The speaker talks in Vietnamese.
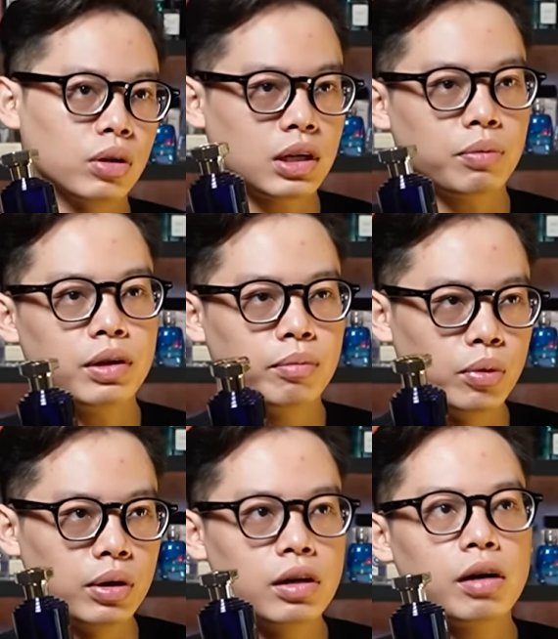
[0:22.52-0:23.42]
một trong những
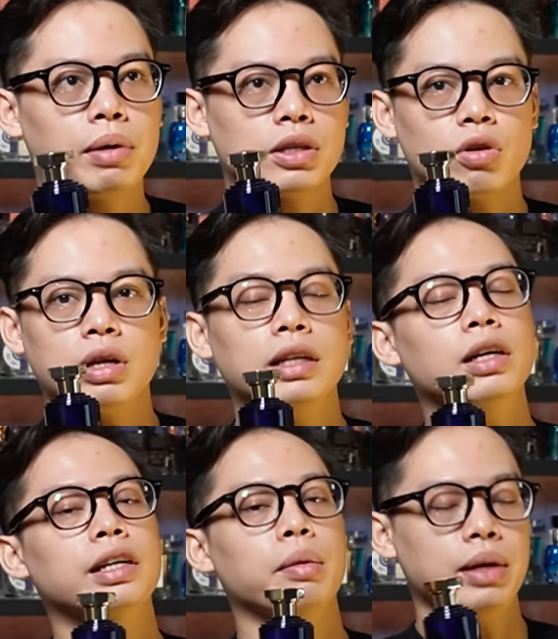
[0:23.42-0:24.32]
mùi hương mà cho đến
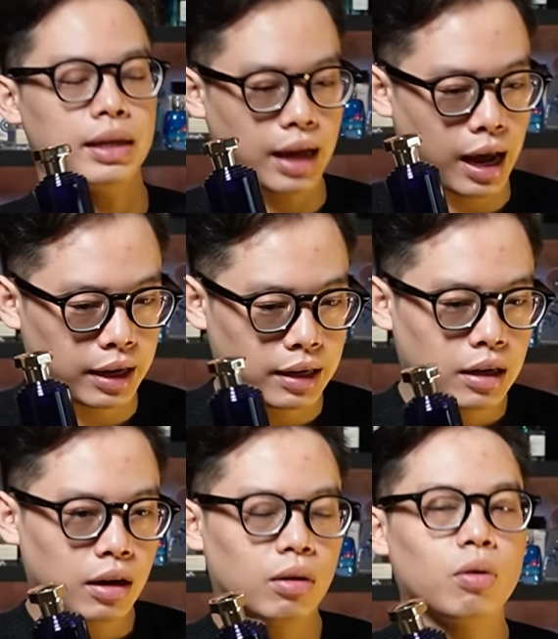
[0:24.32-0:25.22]
thời điểm hiện tại
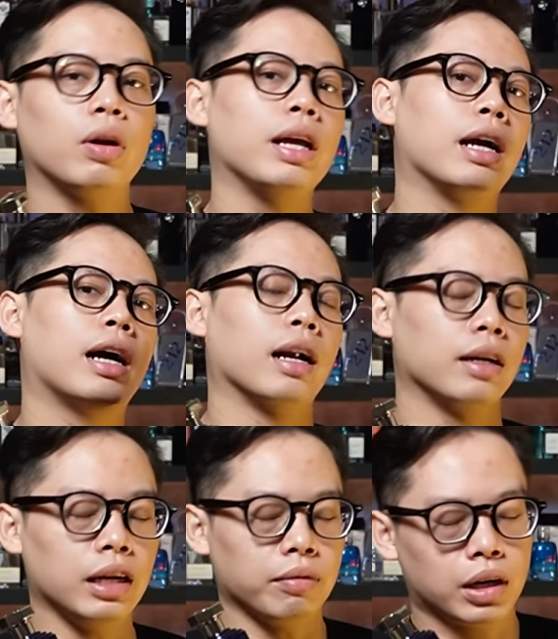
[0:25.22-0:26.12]
tôi có thể
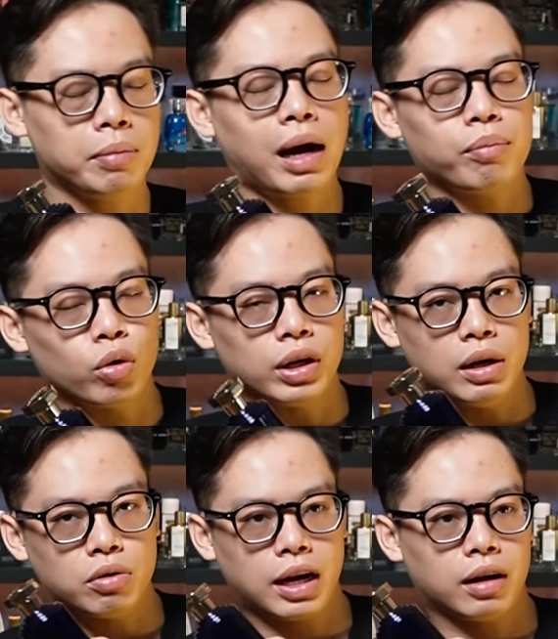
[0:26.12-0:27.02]
khẳng định với các bạn một
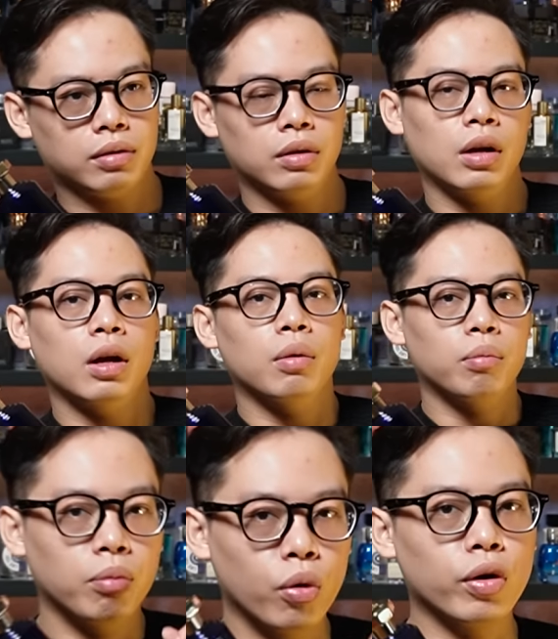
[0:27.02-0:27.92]
điều rằng
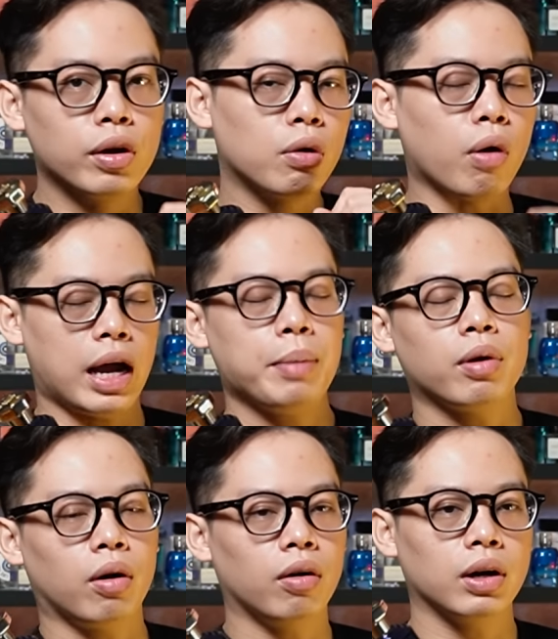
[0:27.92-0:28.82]
mùi của
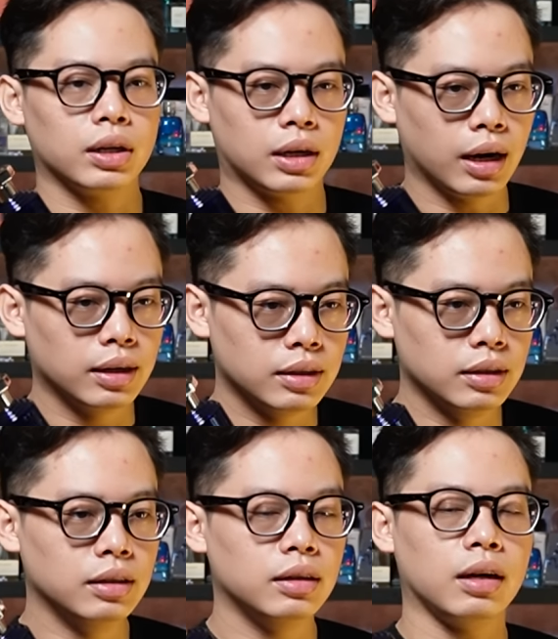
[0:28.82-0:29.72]
em nó gần
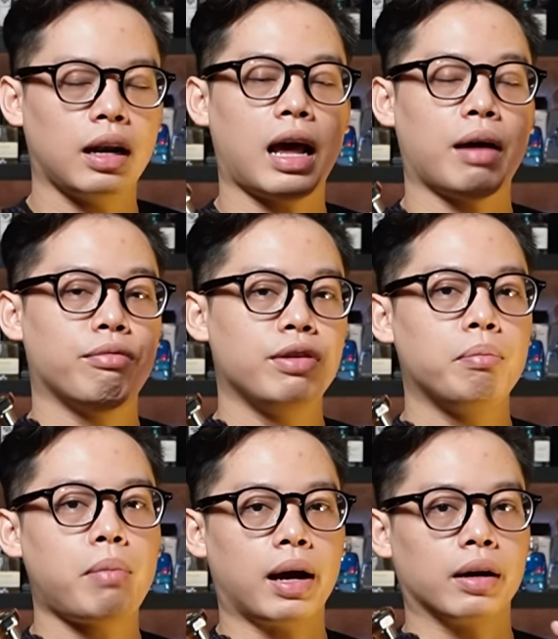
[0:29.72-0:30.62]
như là
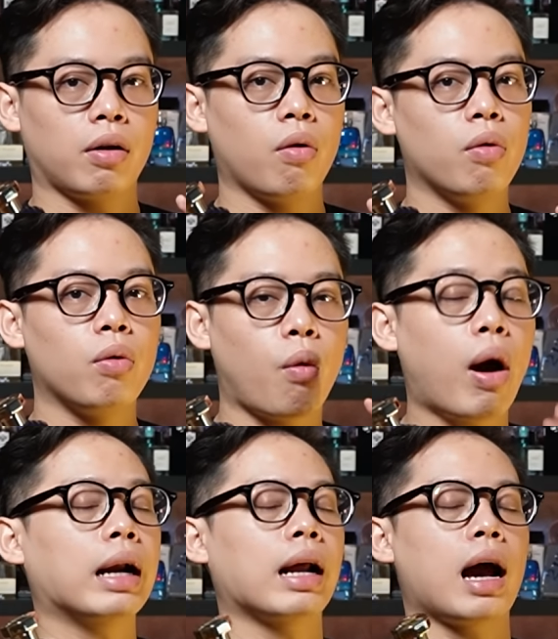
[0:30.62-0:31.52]
phiên bản clone
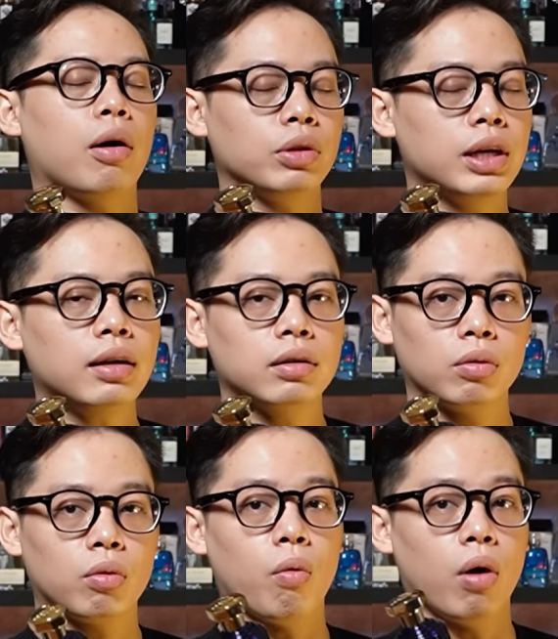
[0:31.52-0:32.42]
hoàn hảo nhất
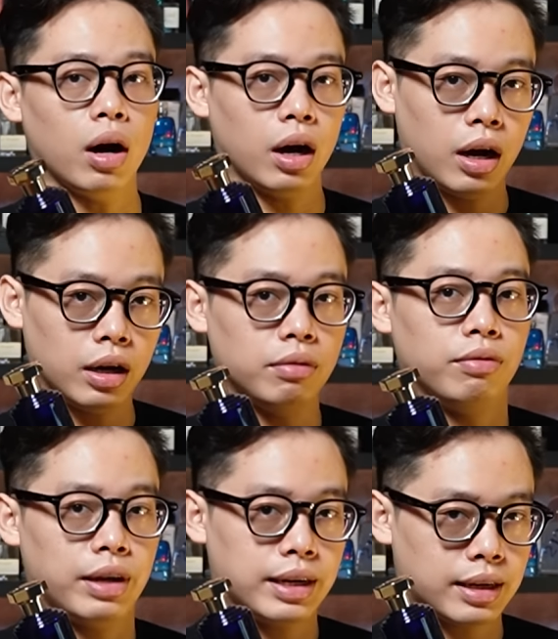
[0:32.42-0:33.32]
của
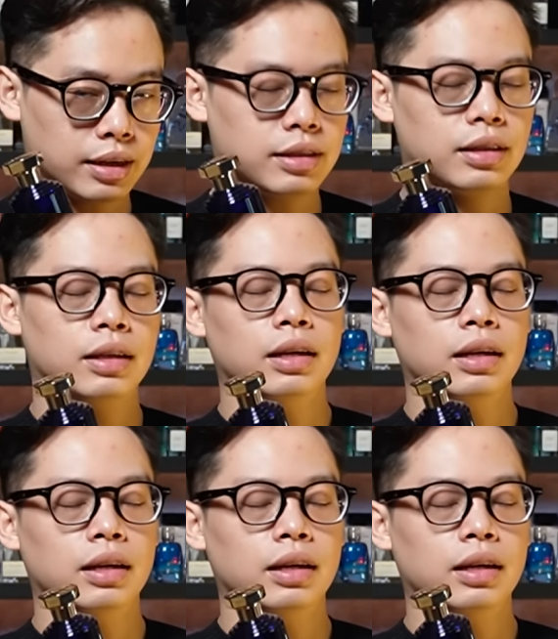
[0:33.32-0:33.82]
Aventus